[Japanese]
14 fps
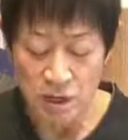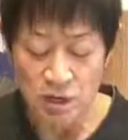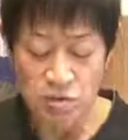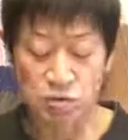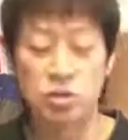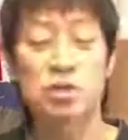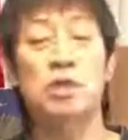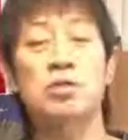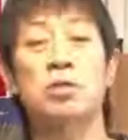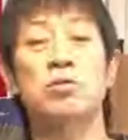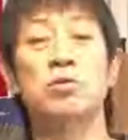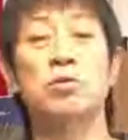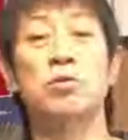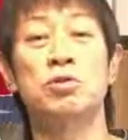そして先
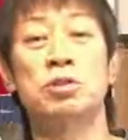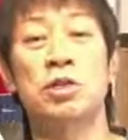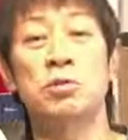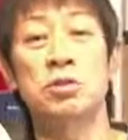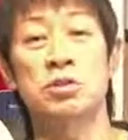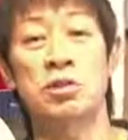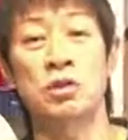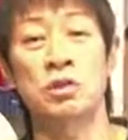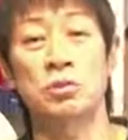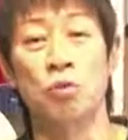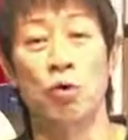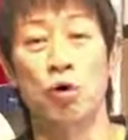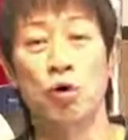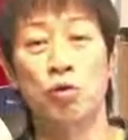ほど申し上げましたけど
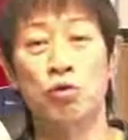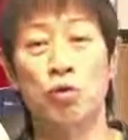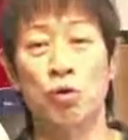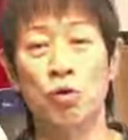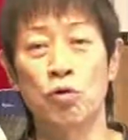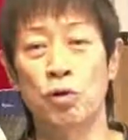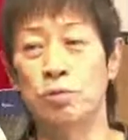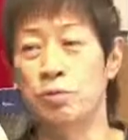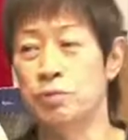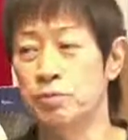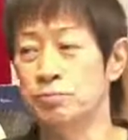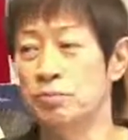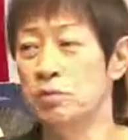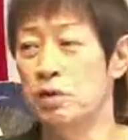も、GO の部分、
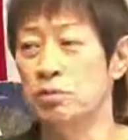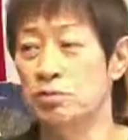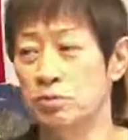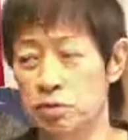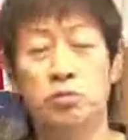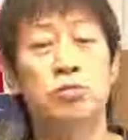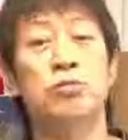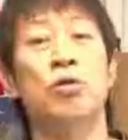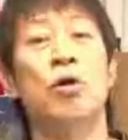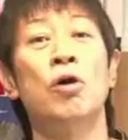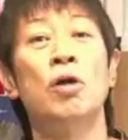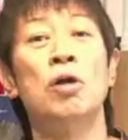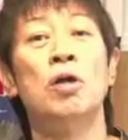いわゆるふわっと、